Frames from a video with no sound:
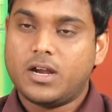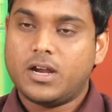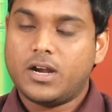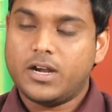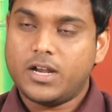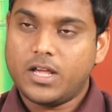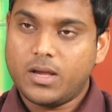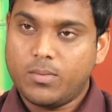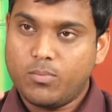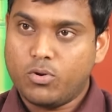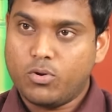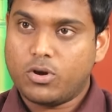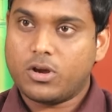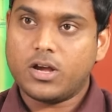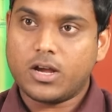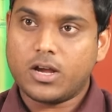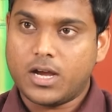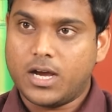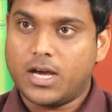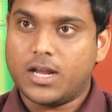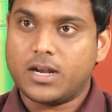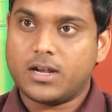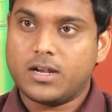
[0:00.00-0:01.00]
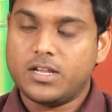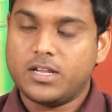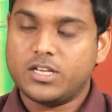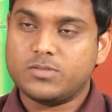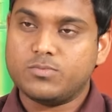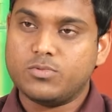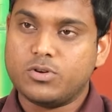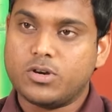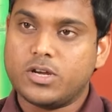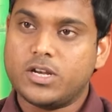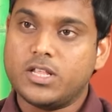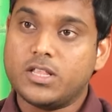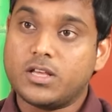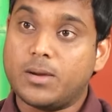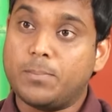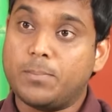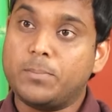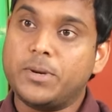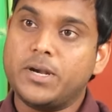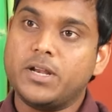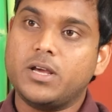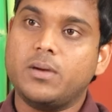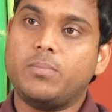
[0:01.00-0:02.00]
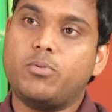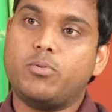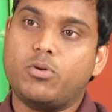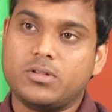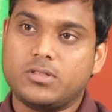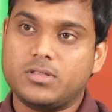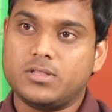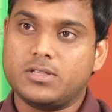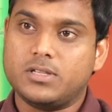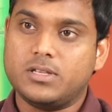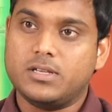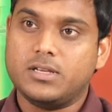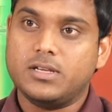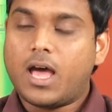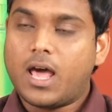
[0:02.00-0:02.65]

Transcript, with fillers: అంటే ఆ ముక్క కార్టిలేజ్ ముక్క అనేది కంప్లీట్గా పోతుంది